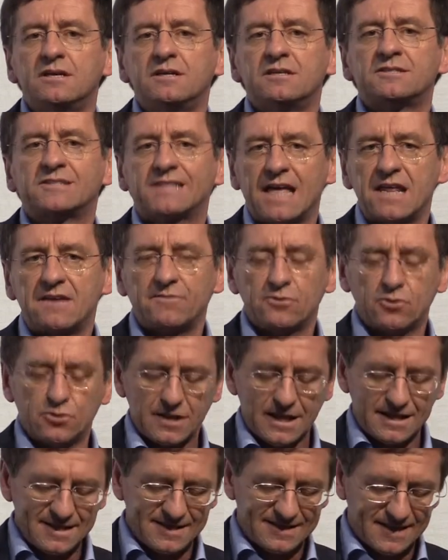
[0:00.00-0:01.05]
servono
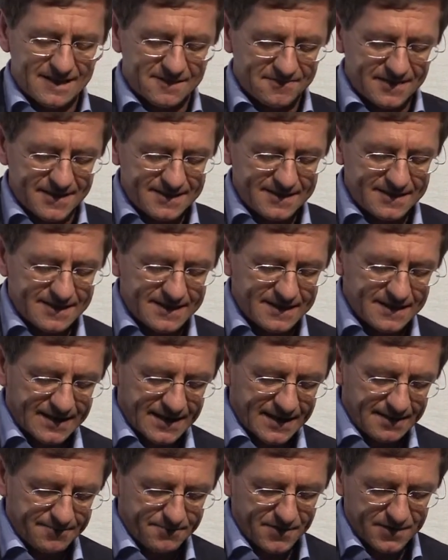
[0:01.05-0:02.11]
degli interventi
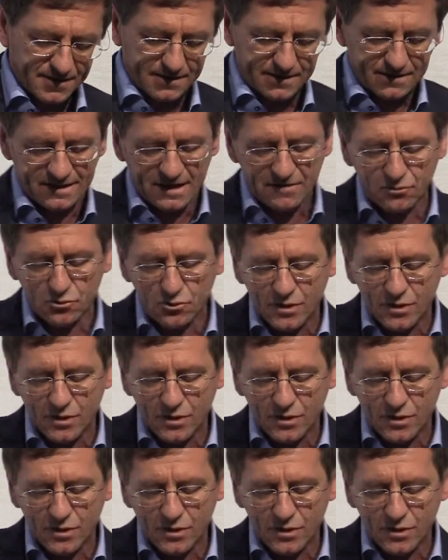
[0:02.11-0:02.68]
che devono